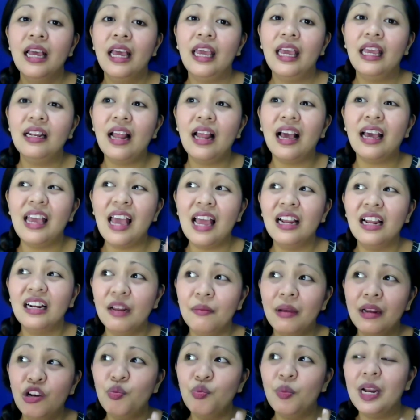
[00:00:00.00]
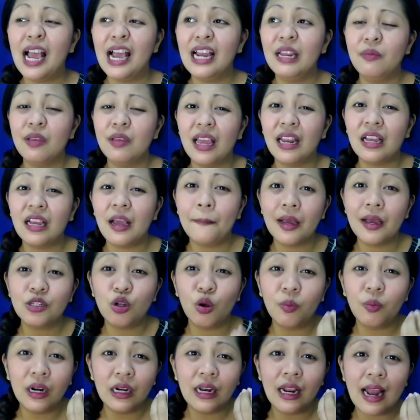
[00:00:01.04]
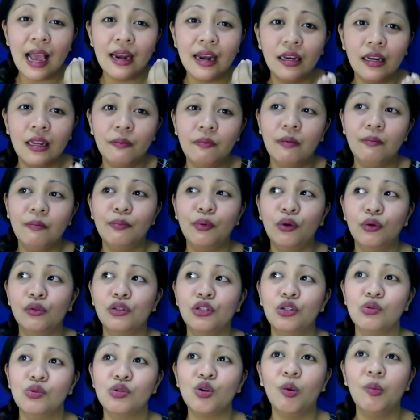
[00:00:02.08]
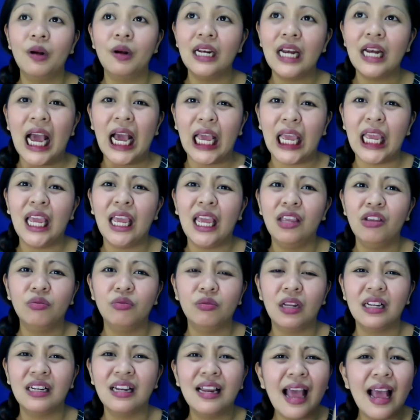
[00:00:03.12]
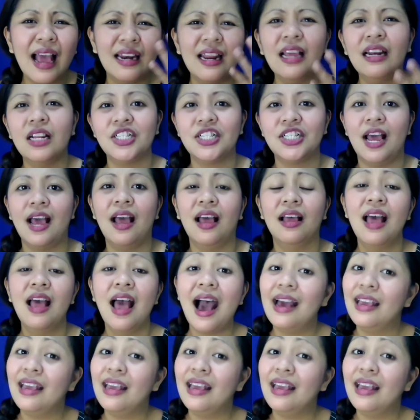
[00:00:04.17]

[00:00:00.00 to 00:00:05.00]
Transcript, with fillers: And kaya lang naman lumalalim 'yan kapag sobrang lalanan ni pimples, yung sobrang laki, yung nagnanana na siya.